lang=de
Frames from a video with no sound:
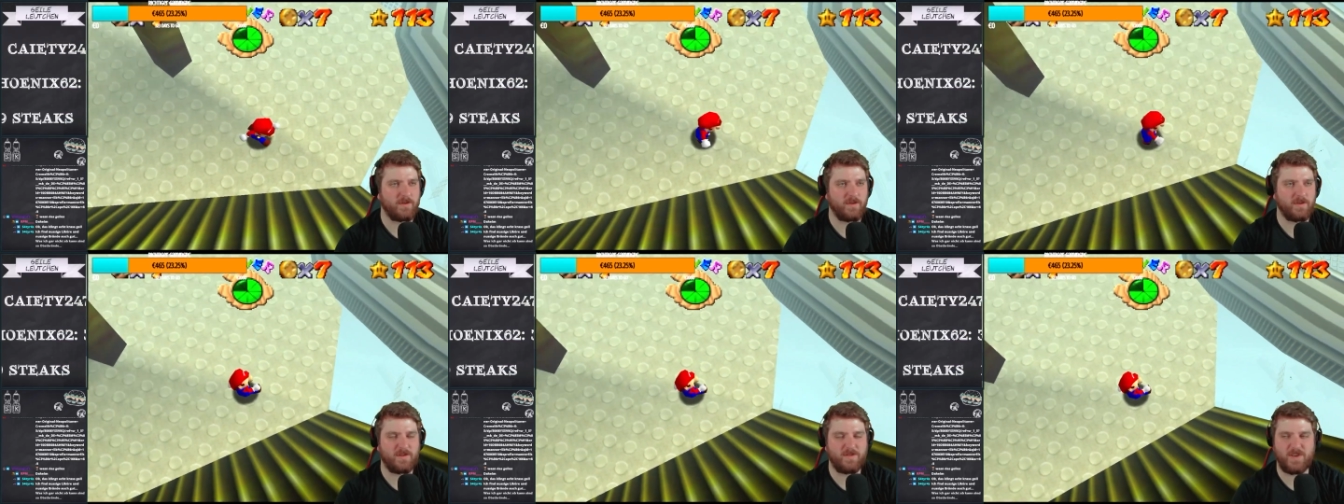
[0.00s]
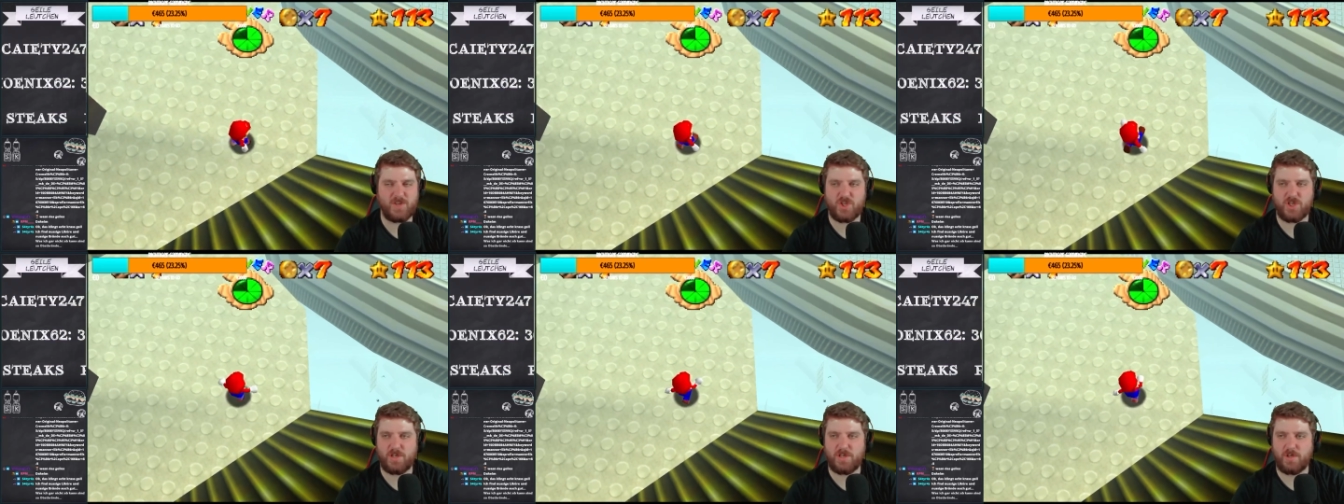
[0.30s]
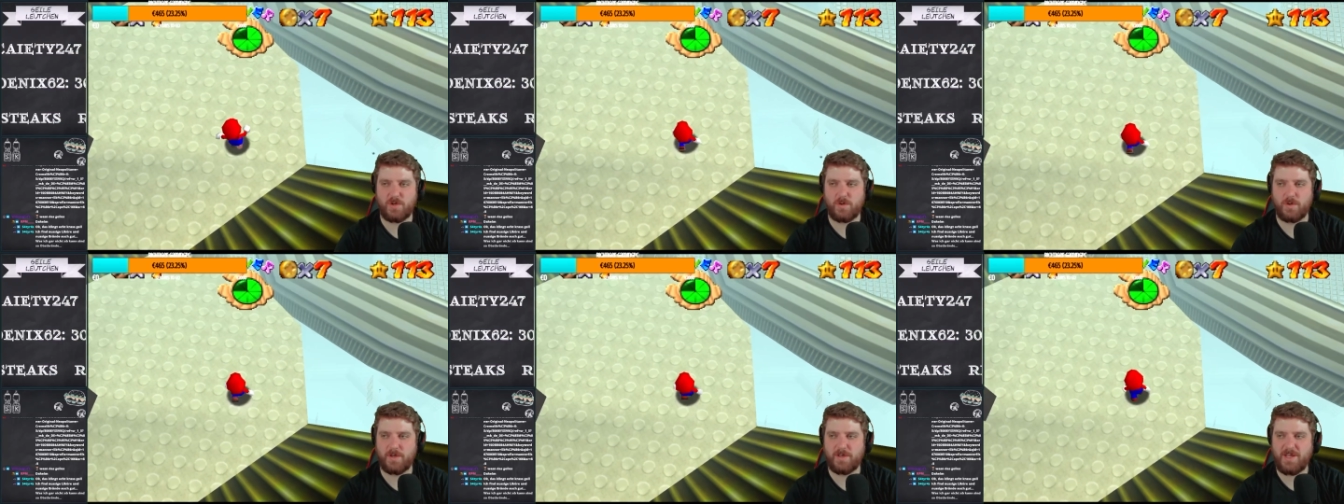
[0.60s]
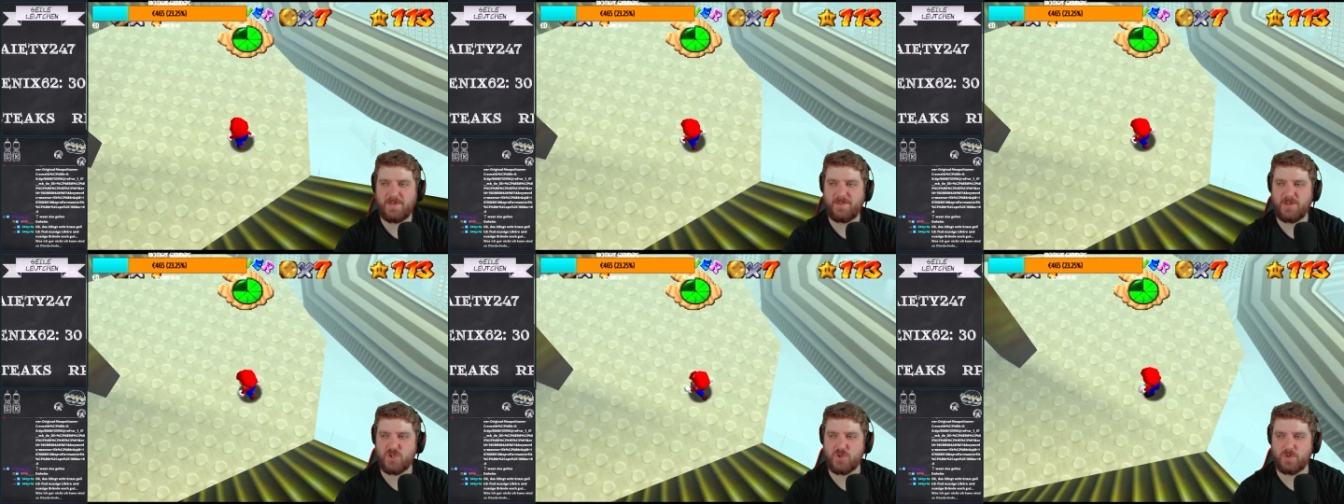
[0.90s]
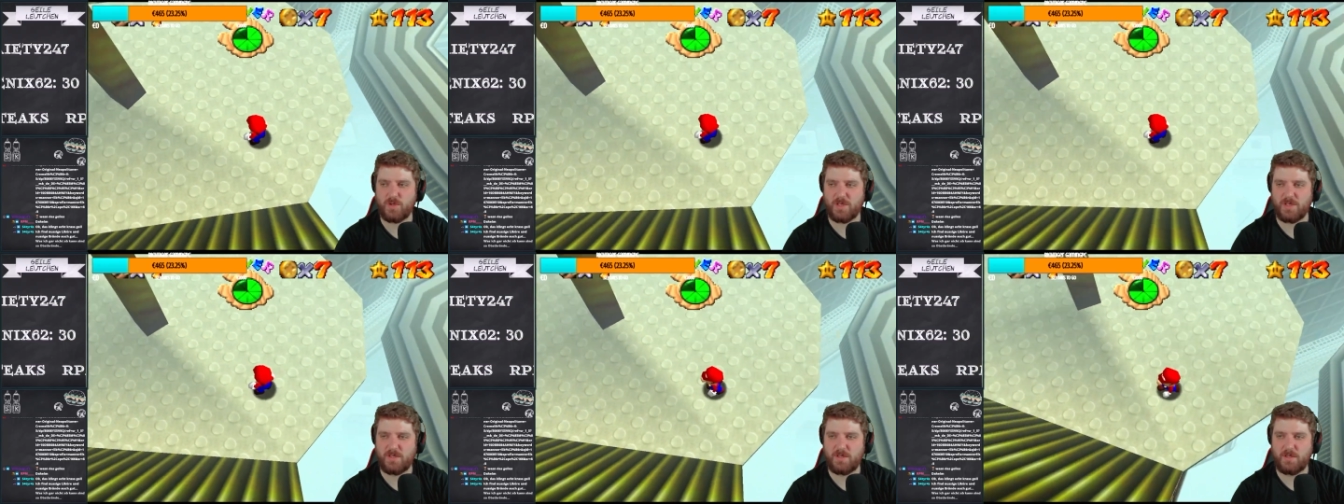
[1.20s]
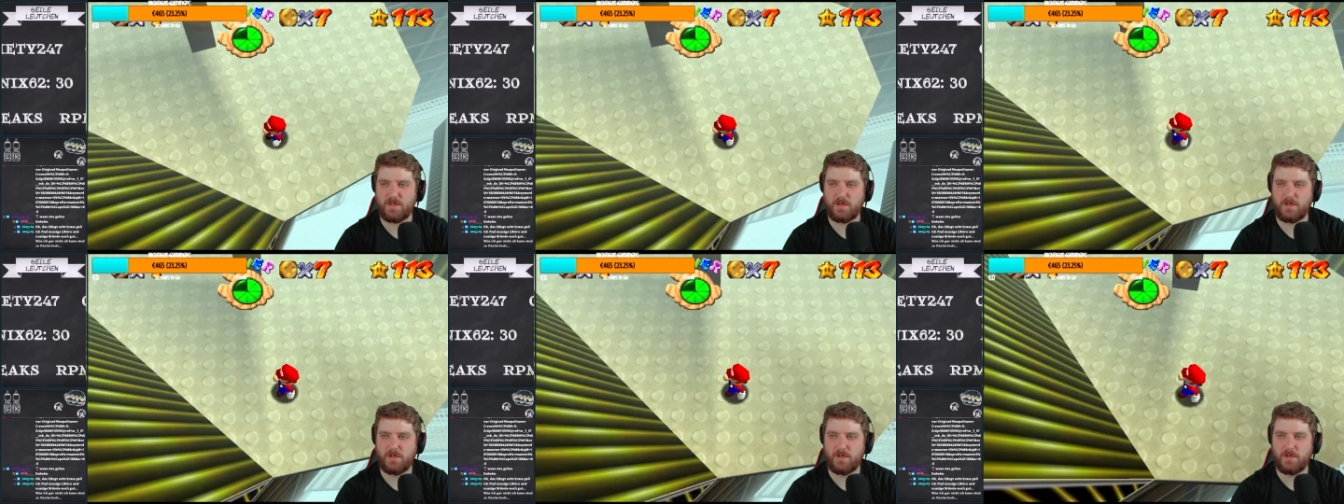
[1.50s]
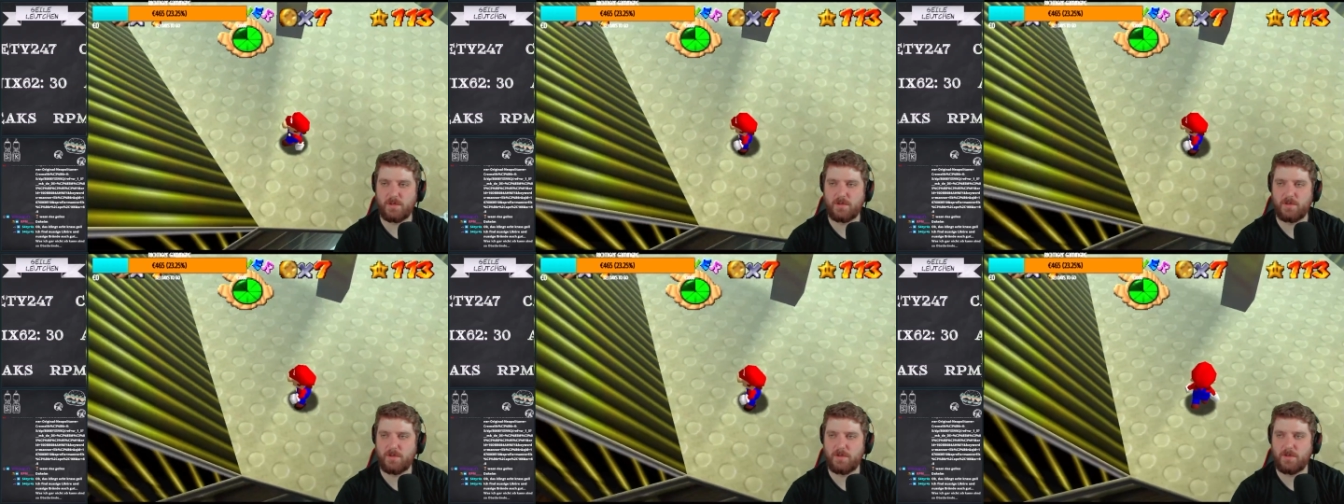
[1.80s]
so Zwetschgenlikör. Der war schon richtig geil.